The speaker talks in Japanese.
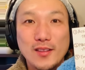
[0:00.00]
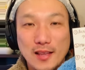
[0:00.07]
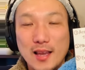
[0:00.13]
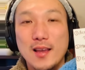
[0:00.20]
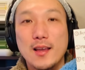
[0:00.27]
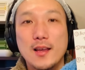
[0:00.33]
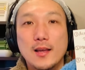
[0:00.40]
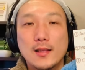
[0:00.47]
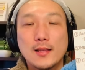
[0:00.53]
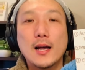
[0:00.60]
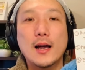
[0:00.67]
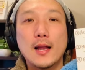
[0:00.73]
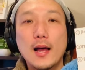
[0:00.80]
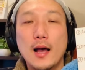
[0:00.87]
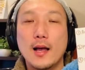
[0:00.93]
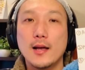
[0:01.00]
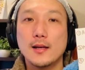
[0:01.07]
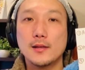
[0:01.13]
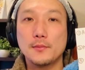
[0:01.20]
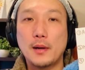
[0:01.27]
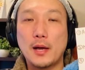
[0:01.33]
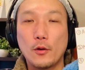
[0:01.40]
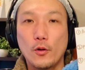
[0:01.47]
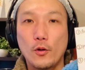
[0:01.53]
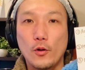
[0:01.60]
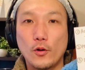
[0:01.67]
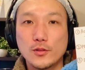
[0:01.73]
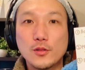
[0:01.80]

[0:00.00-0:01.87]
ね、だから、あのー、